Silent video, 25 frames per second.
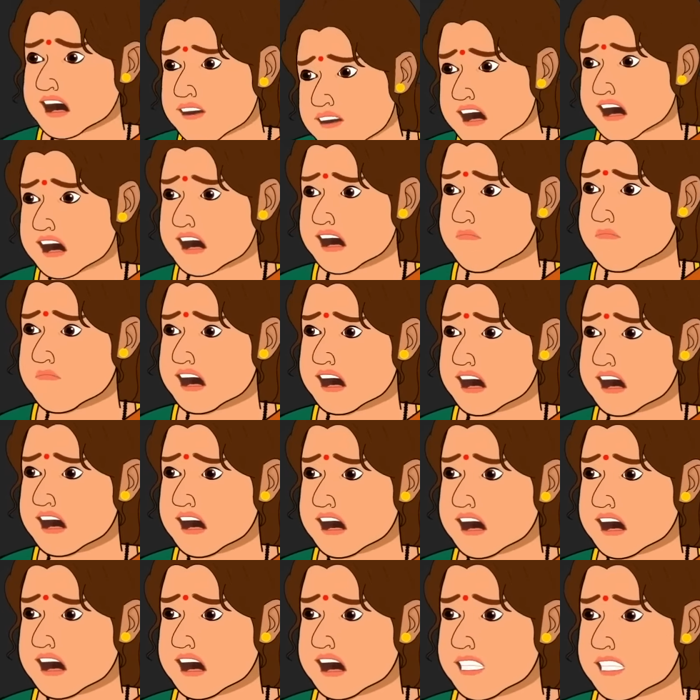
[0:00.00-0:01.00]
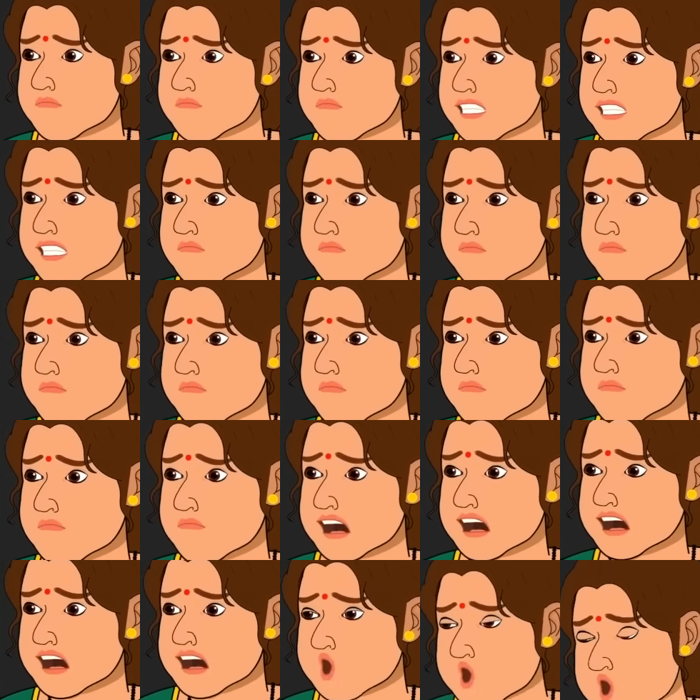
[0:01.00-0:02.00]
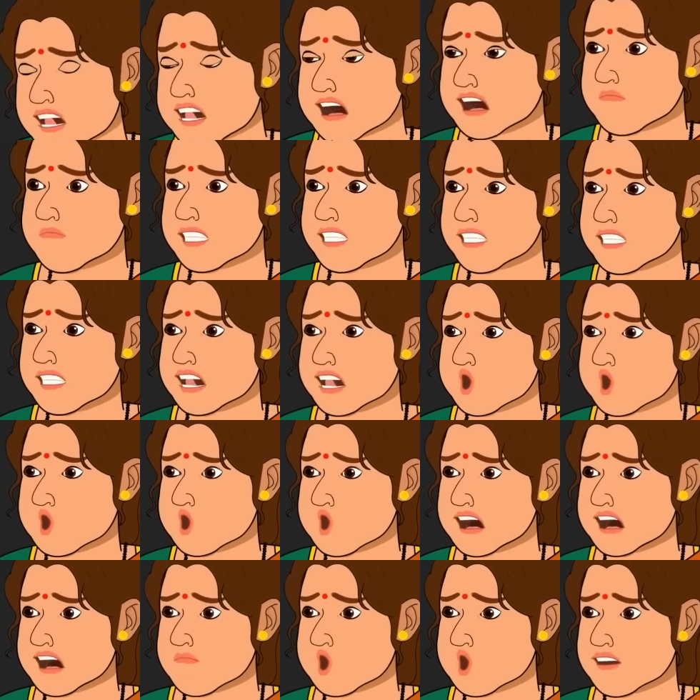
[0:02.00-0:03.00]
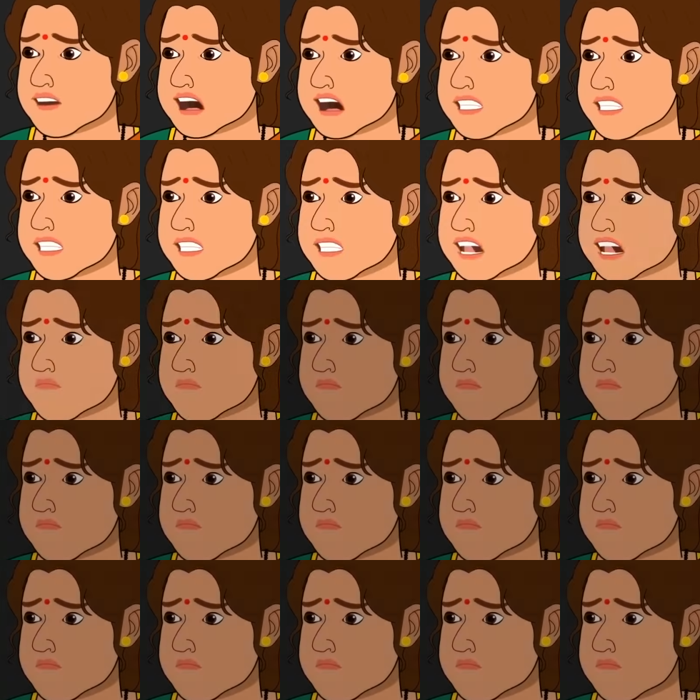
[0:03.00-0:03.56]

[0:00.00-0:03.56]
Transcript: ఈ మెహక్ ఎక్కడికి వెళ్ళింది ఒకవేళ మళ్ళీ శ్మశానానికి వెళ్ళలేదు